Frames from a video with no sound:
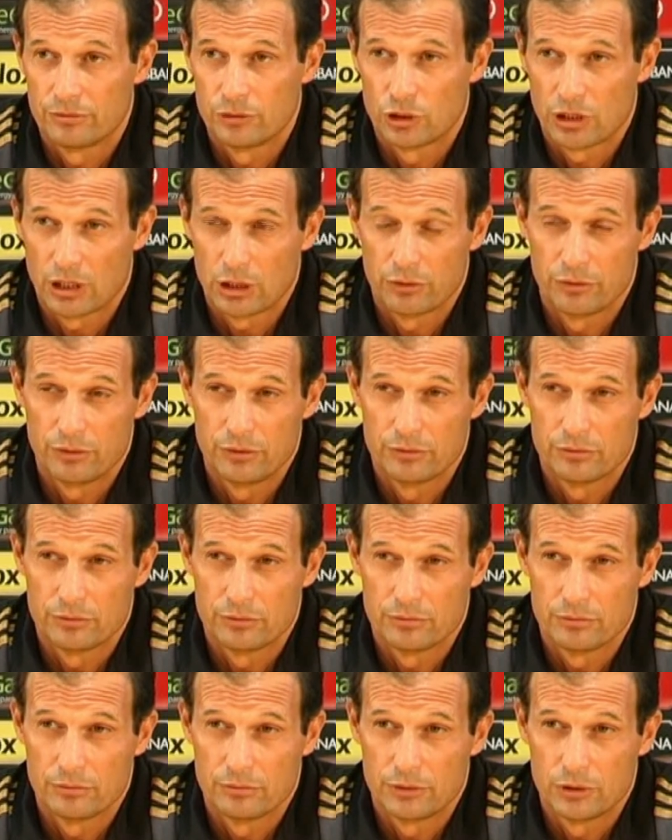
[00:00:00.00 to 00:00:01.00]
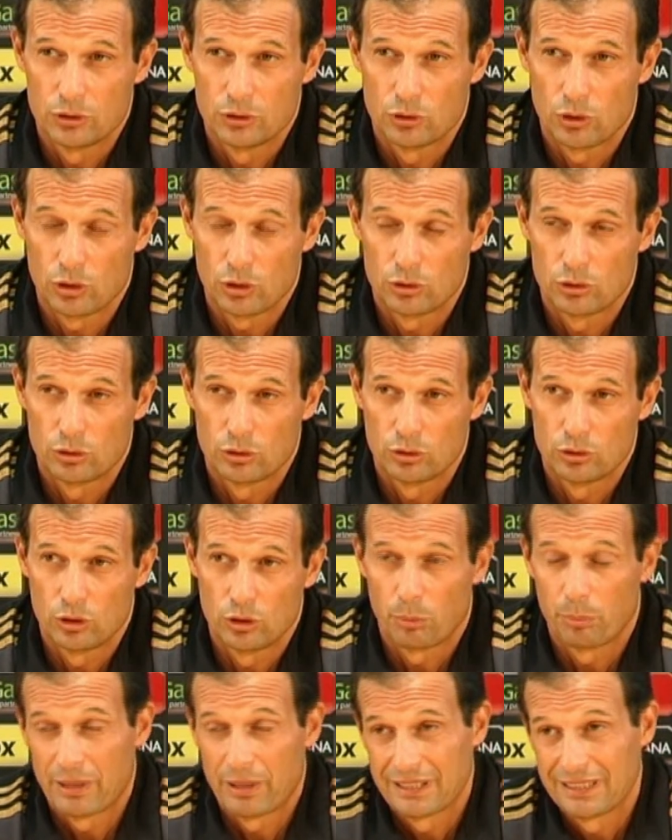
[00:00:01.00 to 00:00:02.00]
giocato 28
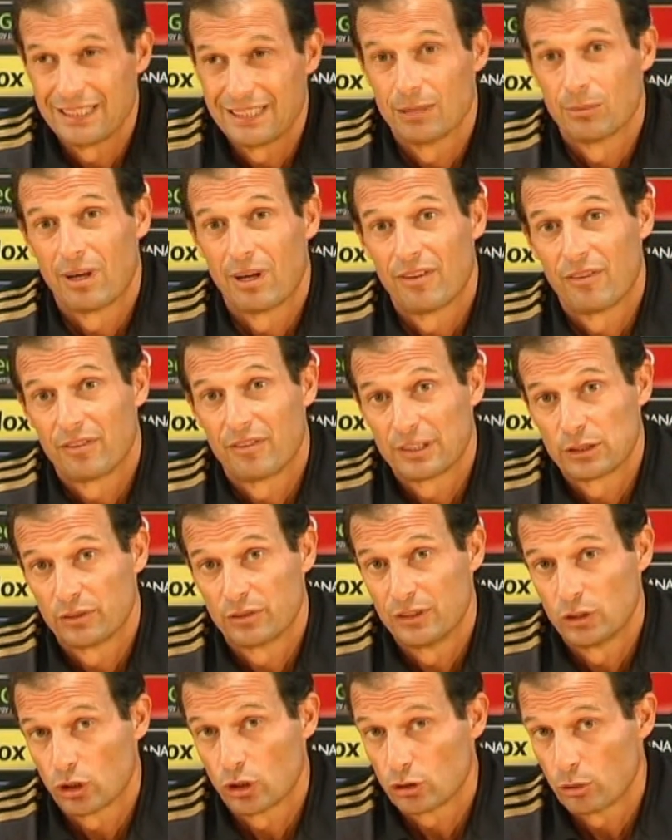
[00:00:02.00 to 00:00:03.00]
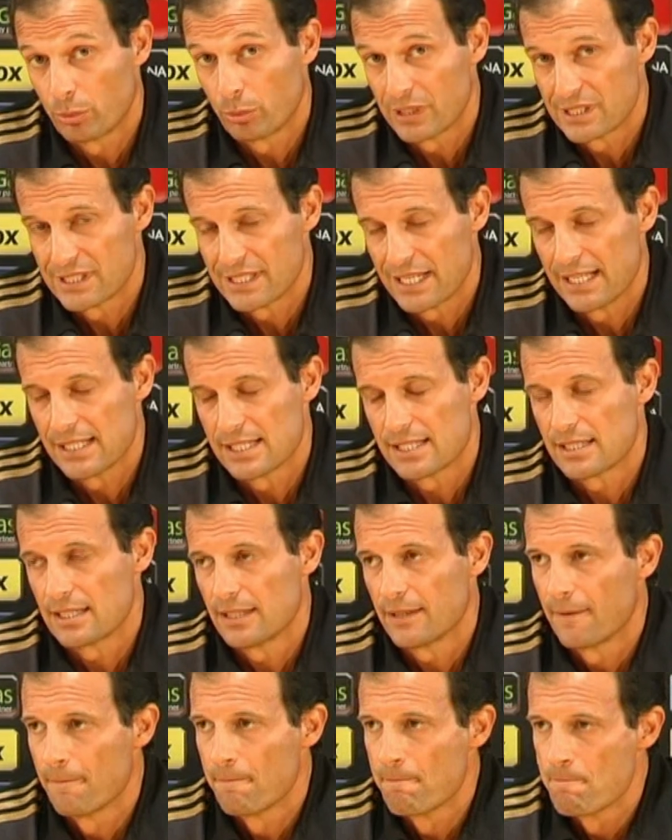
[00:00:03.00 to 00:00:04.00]
no, partite, ma aveva fatto 28
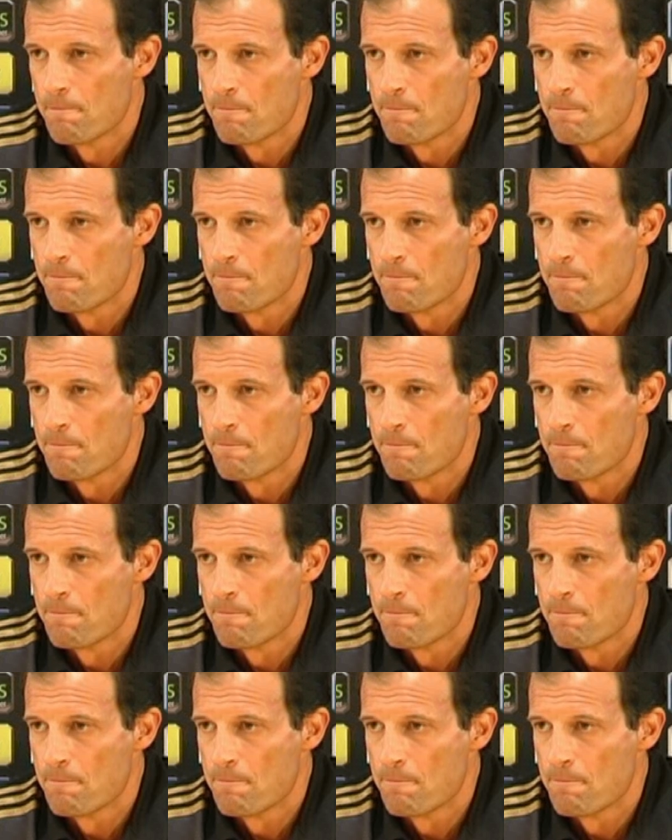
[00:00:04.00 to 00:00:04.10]
presenze,